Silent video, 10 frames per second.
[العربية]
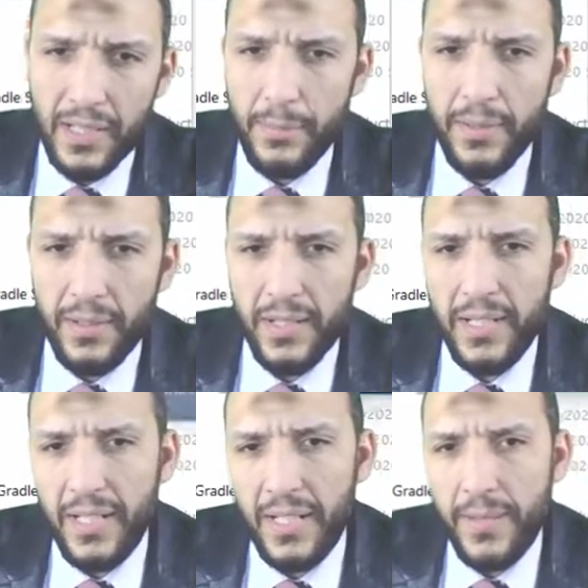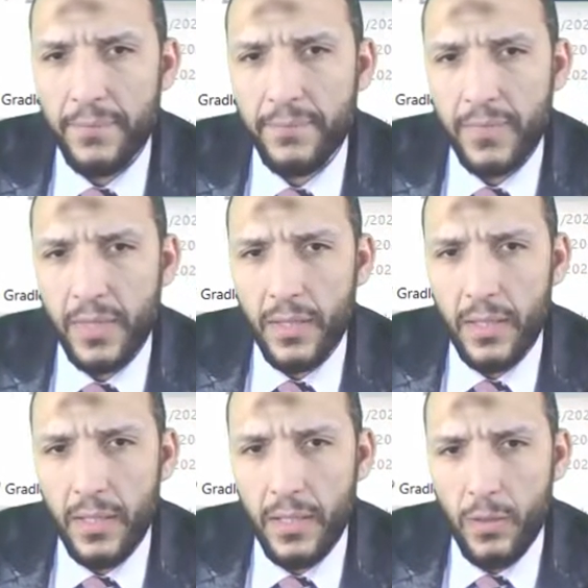اي اللي احنا آه،
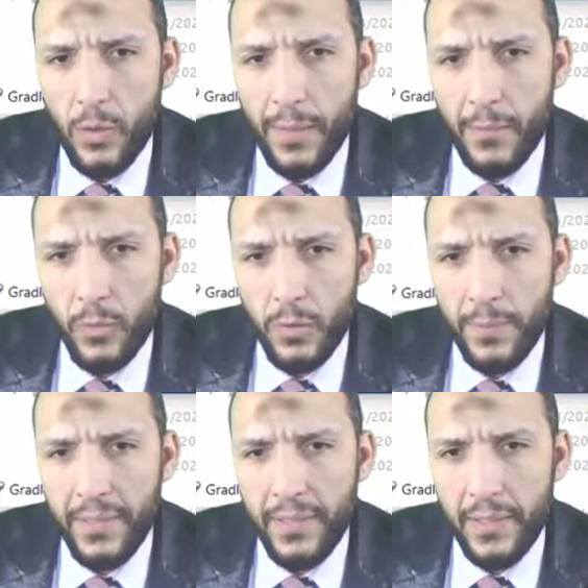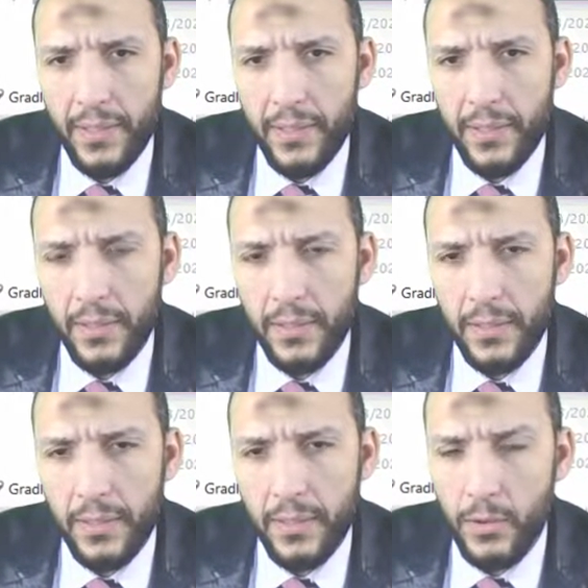اللي هو معمول
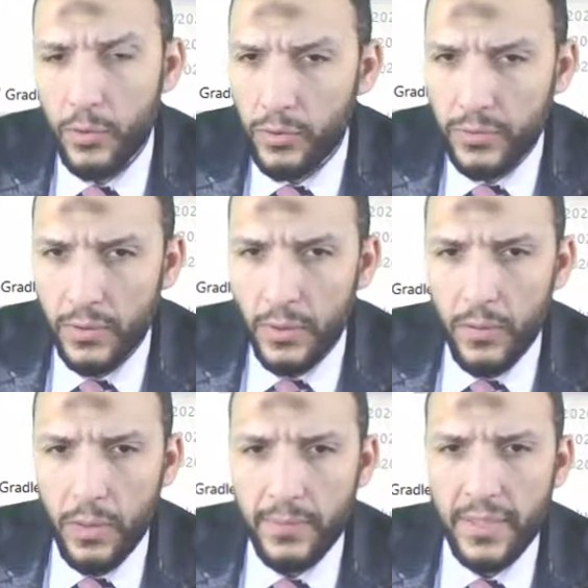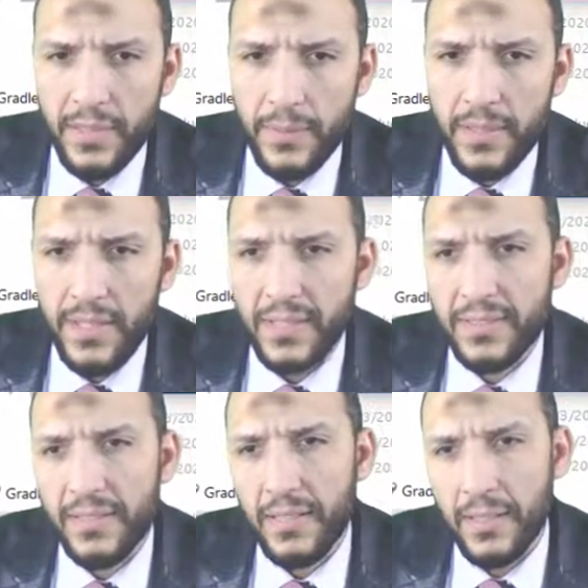بالنود احنا بنعتبر الناس
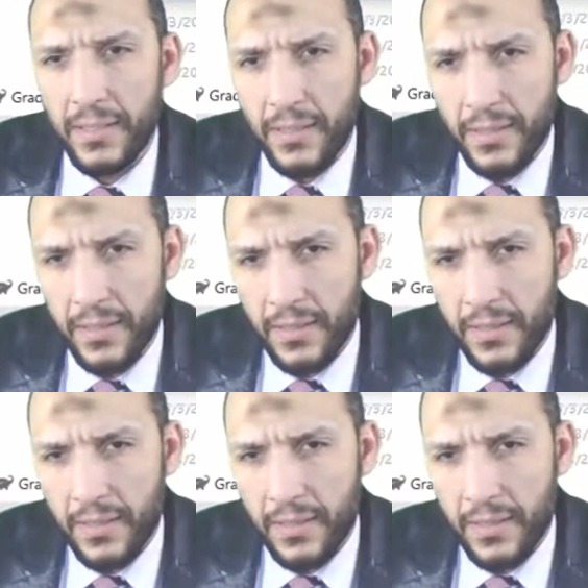آه،